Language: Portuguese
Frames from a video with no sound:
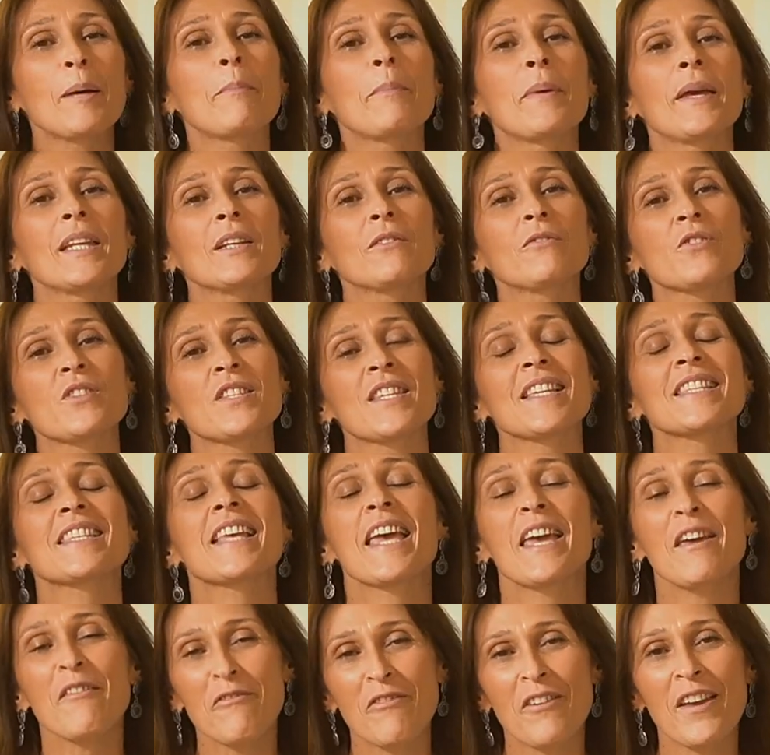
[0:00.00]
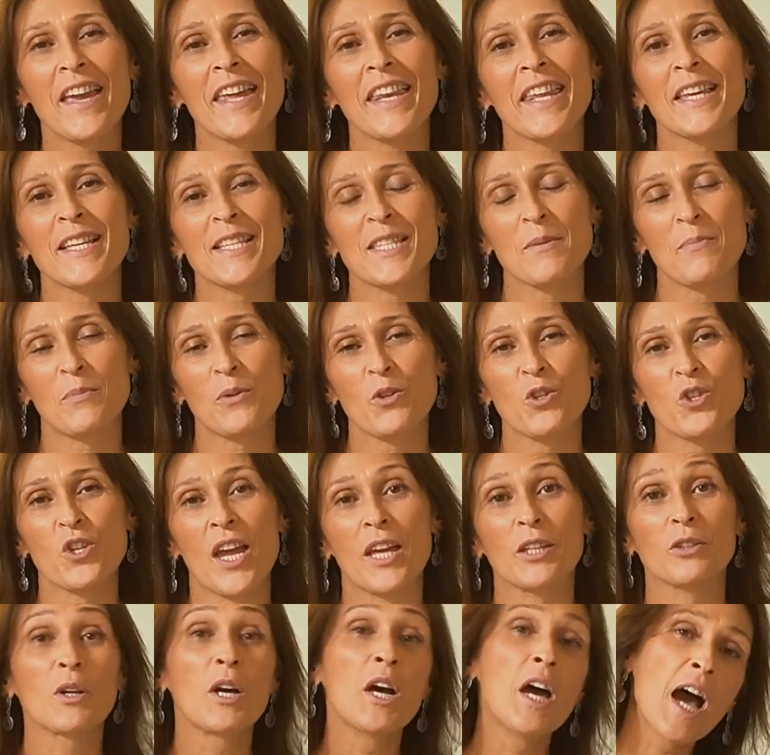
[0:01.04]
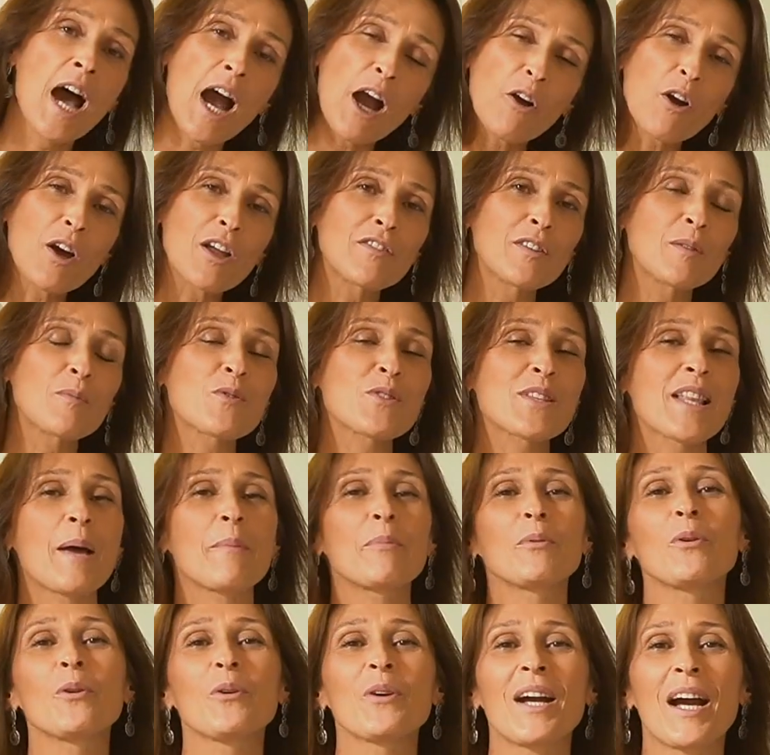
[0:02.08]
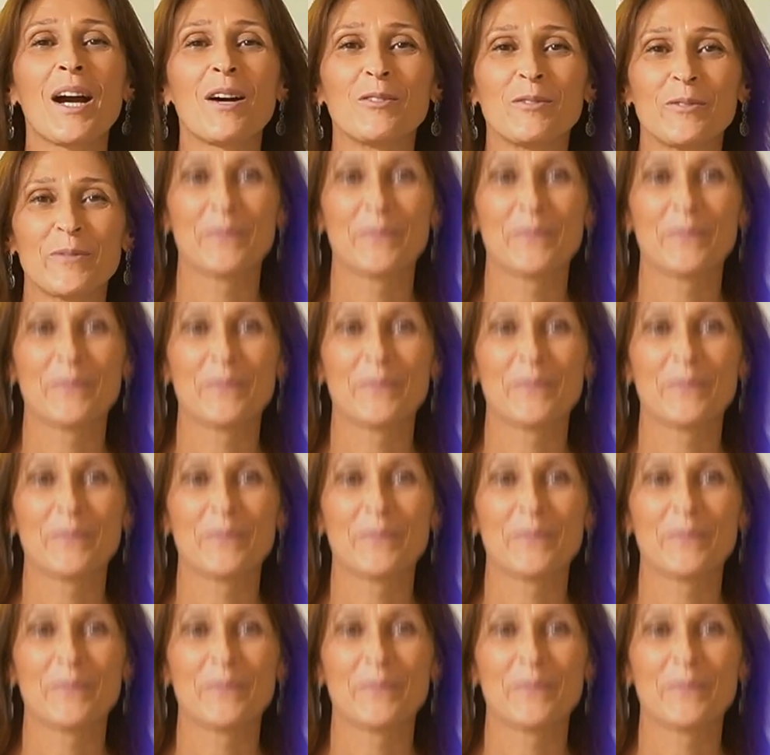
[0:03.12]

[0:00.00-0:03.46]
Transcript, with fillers: a pena vocês reverem esse projeto. Agora vamos lá para o local.